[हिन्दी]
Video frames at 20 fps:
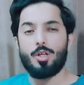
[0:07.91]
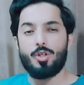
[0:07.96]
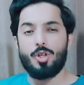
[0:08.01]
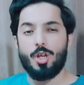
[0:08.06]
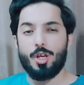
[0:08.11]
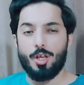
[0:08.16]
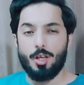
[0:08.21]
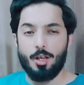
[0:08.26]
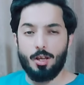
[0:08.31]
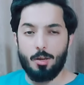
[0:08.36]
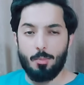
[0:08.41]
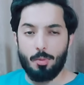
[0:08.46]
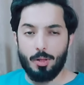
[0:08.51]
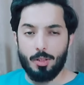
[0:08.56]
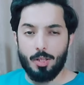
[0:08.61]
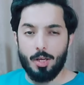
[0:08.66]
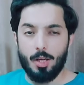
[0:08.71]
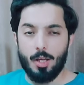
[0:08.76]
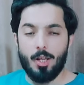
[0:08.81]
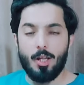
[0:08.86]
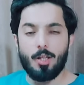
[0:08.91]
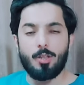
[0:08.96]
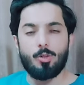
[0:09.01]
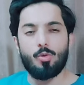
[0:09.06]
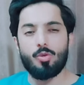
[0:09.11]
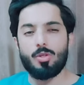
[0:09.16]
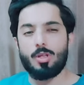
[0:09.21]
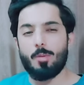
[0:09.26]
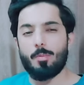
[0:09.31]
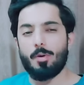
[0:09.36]
चेकिंग का बताया गया तो
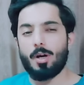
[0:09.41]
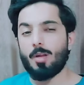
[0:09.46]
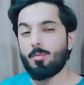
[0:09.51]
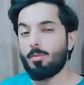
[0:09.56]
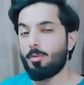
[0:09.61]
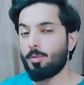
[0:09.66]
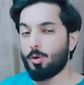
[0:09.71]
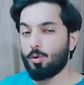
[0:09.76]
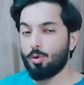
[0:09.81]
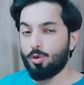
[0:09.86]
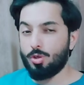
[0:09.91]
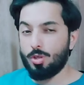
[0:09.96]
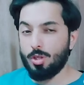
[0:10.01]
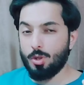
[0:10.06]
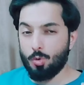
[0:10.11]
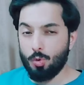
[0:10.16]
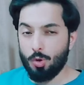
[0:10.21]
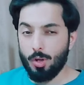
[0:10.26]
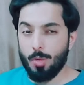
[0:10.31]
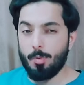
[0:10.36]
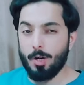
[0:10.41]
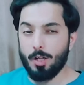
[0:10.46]
उसके बारे में मैं कुछ ज़रूरी